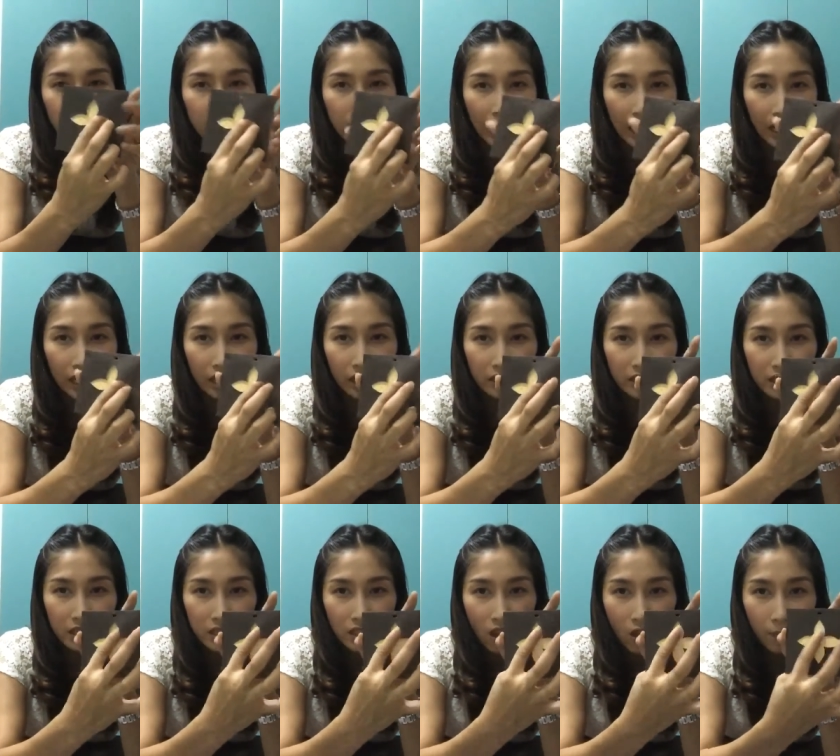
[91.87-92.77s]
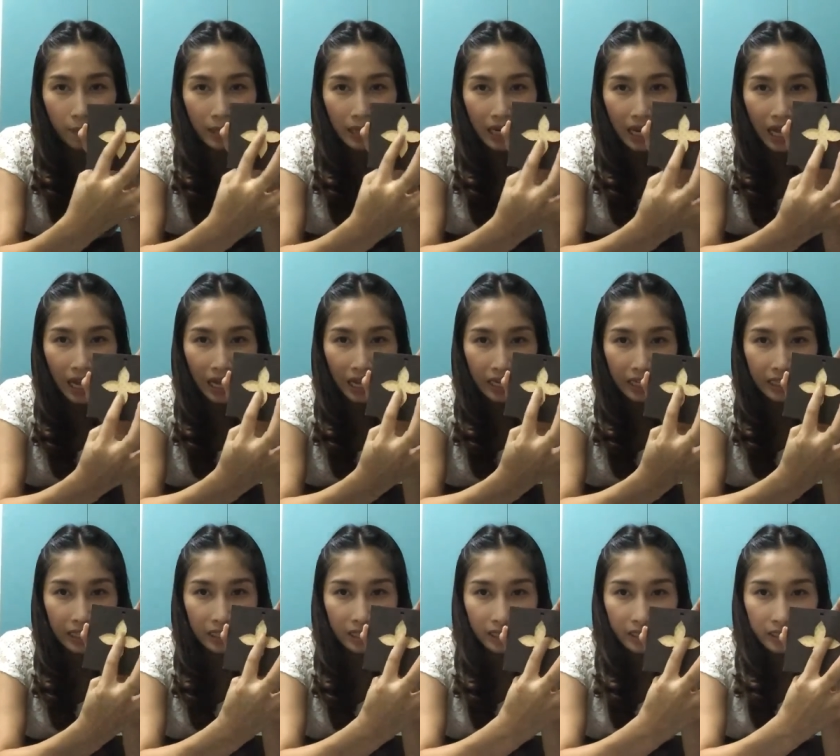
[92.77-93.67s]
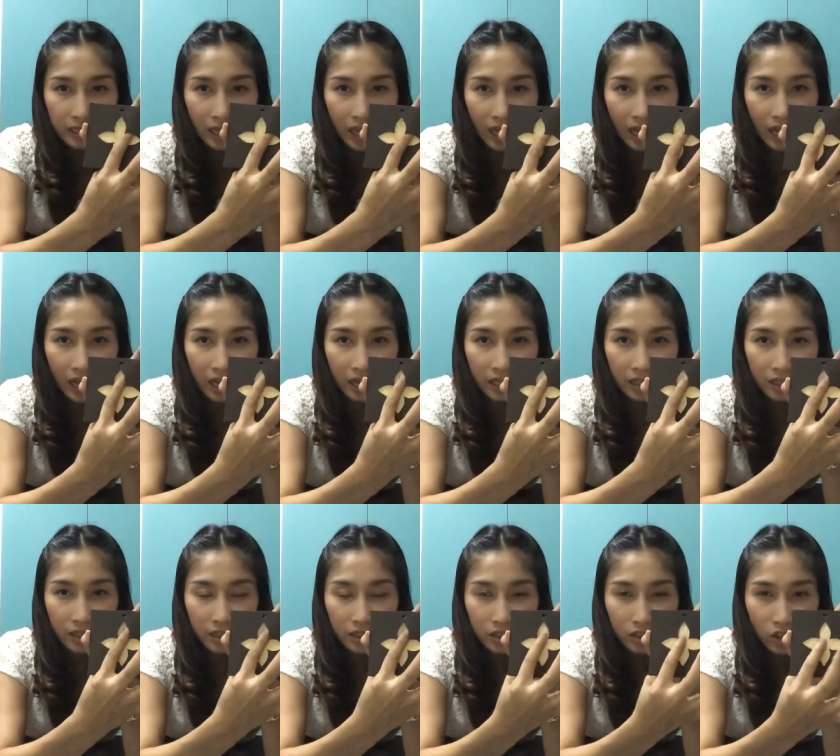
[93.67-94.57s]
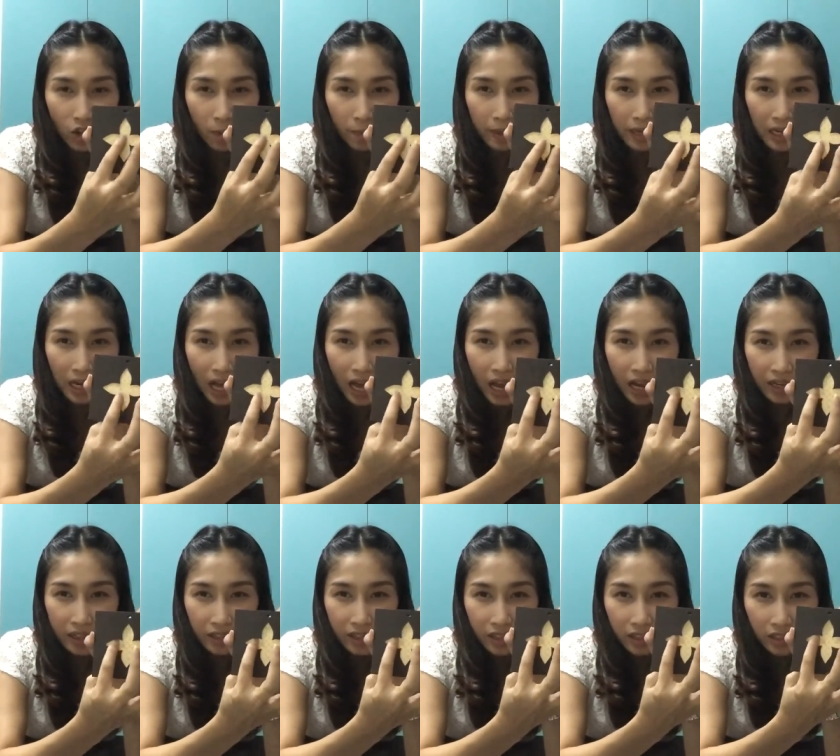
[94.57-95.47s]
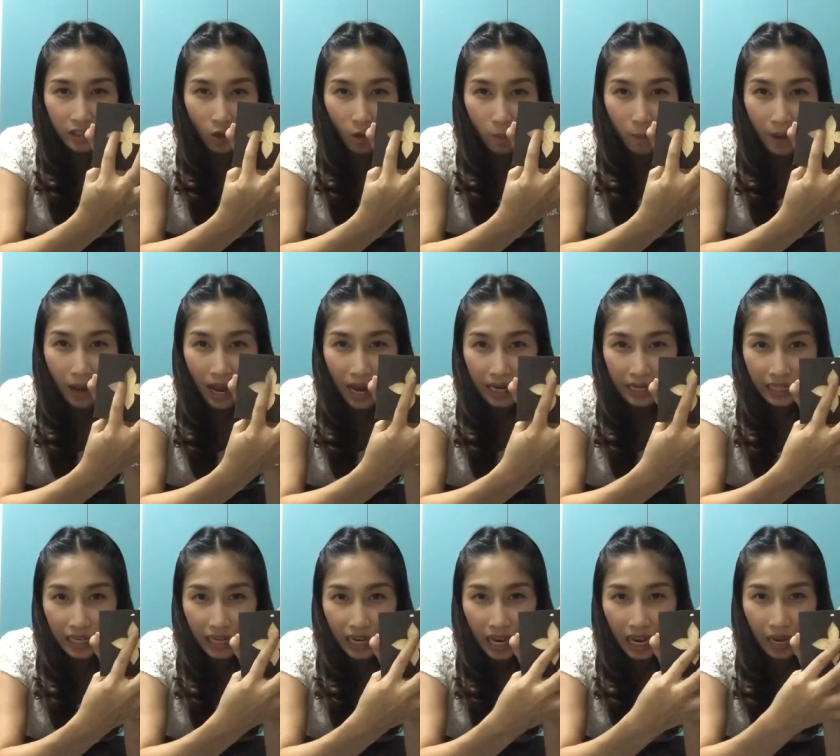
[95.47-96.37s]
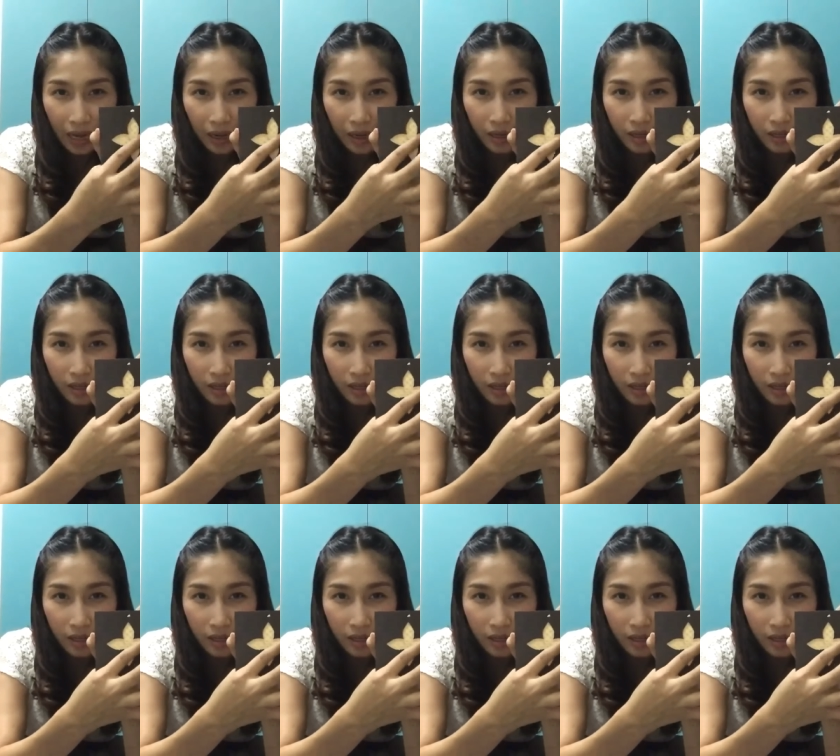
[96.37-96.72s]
เนี่ยก็จะเจาะเป็นลายเนี่ยค่ะเจาะเป็นลายดอกไม้นะคะ